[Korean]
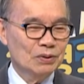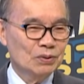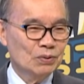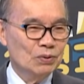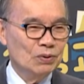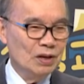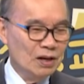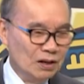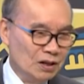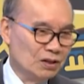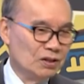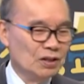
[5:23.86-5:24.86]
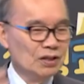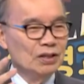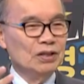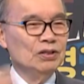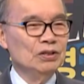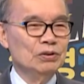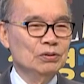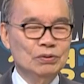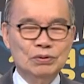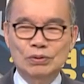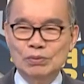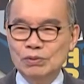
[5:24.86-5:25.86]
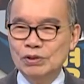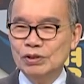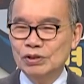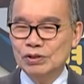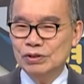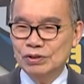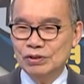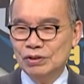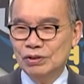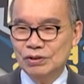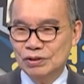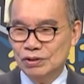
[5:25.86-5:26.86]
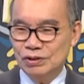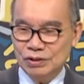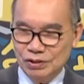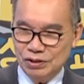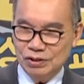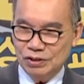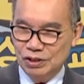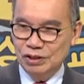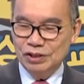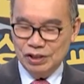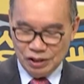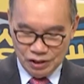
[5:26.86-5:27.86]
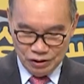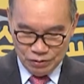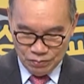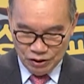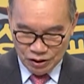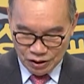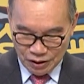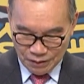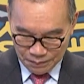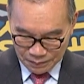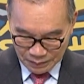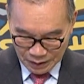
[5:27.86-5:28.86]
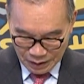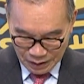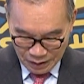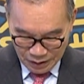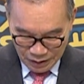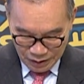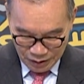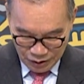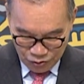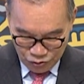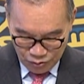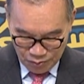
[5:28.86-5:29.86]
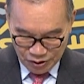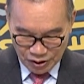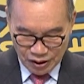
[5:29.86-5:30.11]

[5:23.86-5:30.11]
고향 가서 한다는 게 그게 얼마나 진지하겠습니까? 예수님이